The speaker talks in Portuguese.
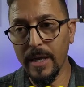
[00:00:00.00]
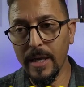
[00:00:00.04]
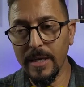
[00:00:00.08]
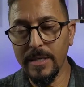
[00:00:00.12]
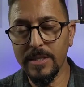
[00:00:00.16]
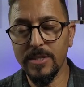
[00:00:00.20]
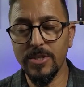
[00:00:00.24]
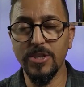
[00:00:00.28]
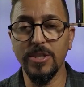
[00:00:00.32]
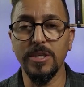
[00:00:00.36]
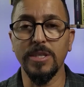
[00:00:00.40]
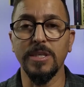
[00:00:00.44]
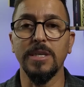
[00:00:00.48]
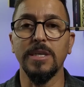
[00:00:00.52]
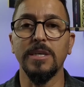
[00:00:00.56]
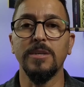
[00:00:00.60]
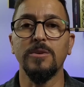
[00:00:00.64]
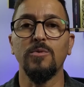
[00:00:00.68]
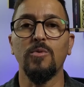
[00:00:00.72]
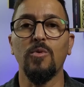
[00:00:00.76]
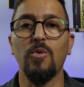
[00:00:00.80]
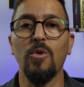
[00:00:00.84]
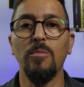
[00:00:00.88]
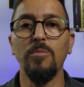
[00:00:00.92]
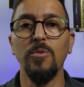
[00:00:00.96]
este
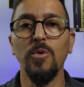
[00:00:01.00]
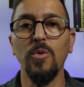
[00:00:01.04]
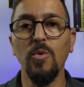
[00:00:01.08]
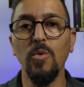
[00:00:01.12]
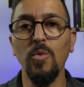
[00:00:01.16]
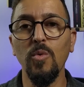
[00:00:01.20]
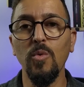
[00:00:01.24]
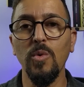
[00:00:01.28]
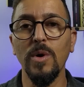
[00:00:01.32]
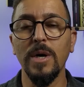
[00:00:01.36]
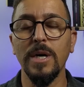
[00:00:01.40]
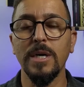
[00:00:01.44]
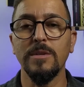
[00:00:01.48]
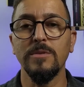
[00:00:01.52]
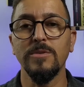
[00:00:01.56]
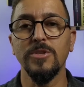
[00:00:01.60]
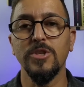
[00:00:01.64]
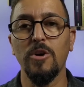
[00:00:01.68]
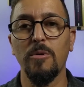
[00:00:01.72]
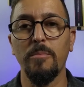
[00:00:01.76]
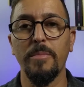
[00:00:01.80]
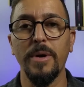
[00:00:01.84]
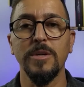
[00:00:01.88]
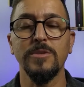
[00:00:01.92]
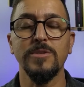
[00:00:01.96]
ano como o ano
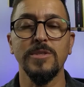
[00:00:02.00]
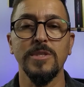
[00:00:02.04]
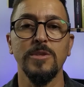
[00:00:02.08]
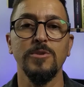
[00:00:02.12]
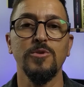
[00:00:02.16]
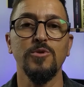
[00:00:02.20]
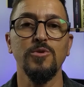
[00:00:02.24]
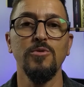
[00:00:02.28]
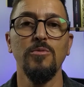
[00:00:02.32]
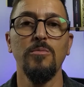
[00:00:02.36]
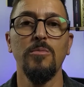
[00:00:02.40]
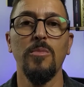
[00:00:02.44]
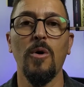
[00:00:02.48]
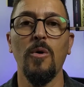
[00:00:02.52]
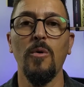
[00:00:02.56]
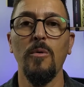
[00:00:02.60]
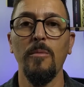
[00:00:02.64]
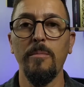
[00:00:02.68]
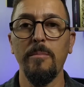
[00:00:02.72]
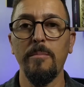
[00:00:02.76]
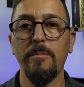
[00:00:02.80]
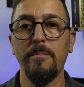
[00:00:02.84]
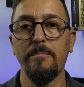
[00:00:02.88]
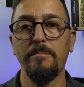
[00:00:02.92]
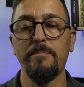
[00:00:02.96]
de Alberto Santos
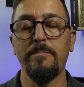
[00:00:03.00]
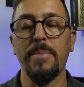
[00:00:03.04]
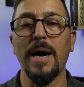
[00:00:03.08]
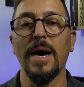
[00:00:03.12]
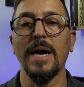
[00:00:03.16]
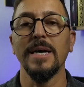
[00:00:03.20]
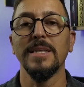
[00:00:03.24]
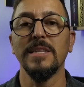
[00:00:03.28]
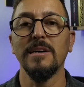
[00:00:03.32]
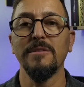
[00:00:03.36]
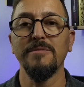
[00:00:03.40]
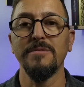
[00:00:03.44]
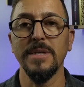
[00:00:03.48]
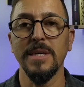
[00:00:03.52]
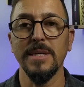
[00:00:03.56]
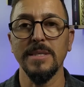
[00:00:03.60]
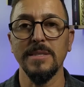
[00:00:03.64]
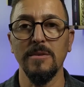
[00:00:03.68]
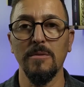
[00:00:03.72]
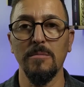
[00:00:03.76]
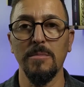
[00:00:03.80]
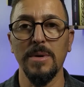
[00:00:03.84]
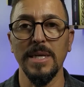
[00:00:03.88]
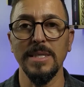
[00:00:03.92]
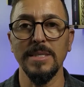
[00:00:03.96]
Dumont, pai da
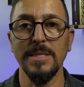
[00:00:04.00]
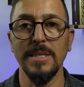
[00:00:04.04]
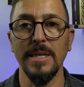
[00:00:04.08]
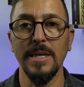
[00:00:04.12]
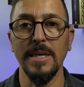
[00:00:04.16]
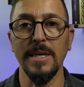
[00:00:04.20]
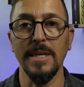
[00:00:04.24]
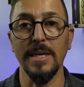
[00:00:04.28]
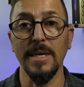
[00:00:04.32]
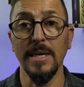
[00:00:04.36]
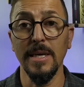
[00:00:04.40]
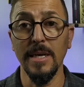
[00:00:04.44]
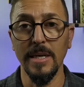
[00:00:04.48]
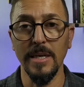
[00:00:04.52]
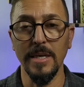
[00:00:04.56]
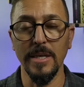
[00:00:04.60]
aviação brasileira,